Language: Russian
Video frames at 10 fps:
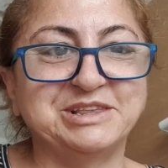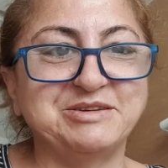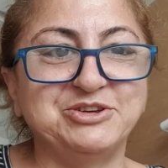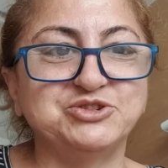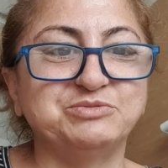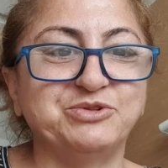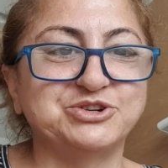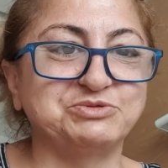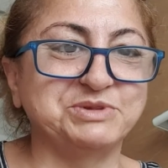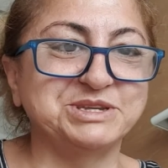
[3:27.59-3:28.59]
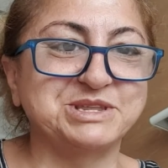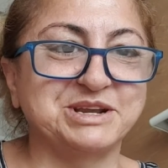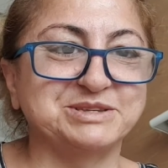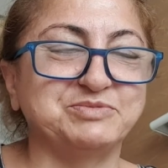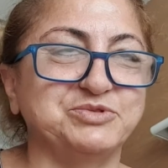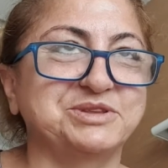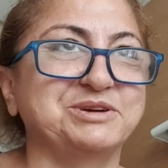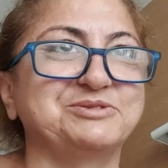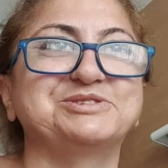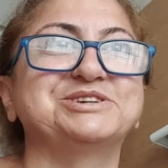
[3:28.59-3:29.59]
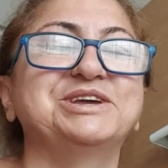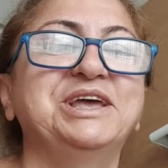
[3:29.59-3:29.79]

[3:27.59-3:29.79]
это еще больше у меня стресс будет, короче.